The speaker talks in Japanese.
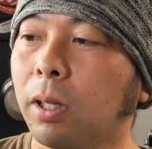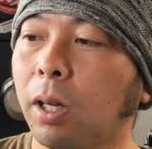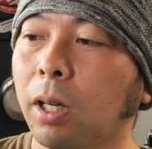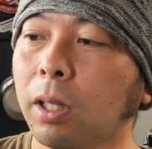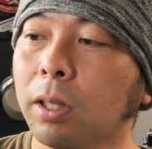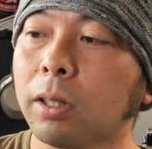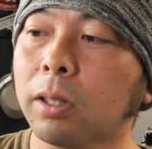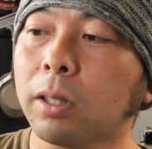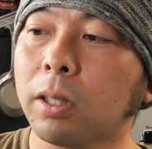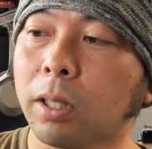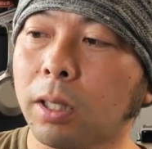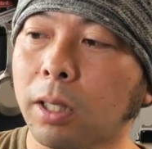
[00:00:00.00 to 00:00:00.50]

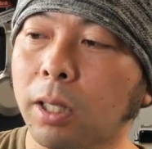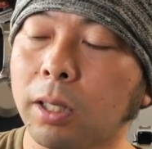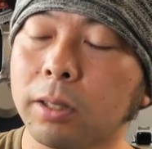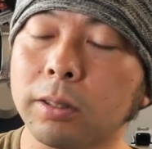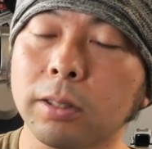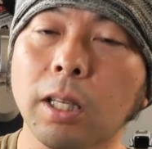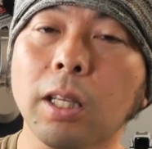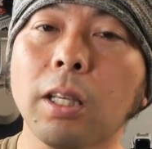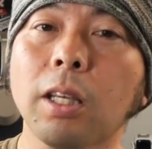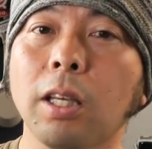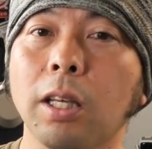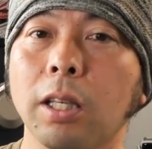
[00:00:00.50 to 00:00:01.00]
あったら
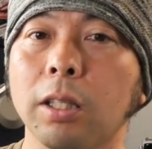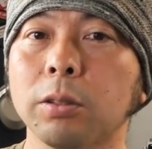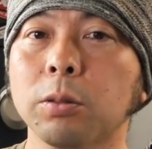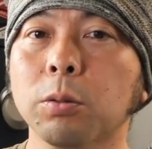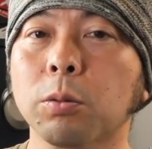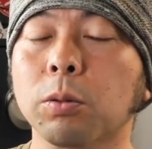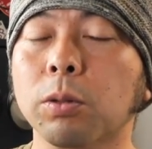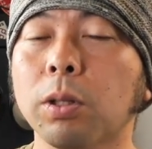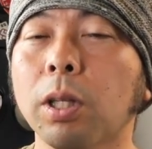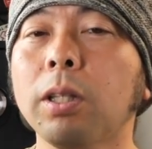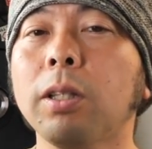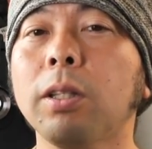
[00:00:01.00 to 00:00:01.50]
是非
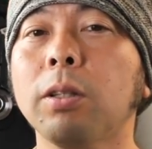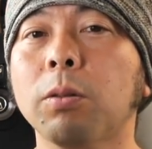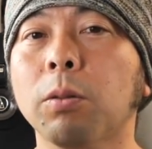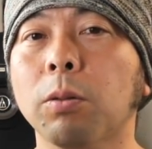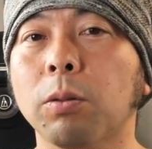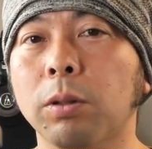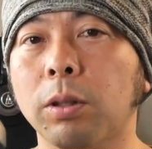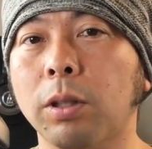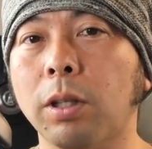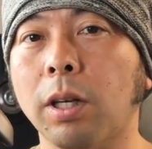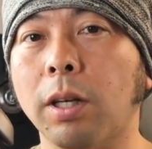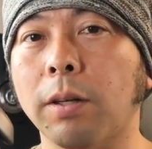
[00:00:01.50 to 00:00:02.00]
ちょっと手に
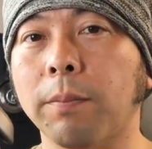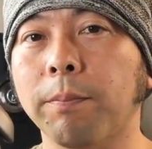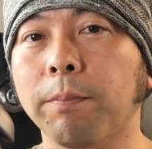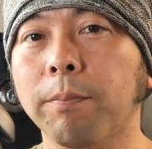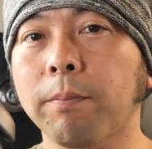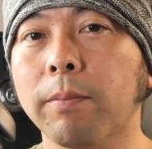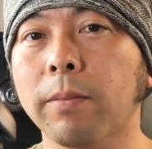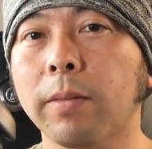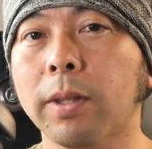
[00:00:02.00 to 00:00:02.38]
取って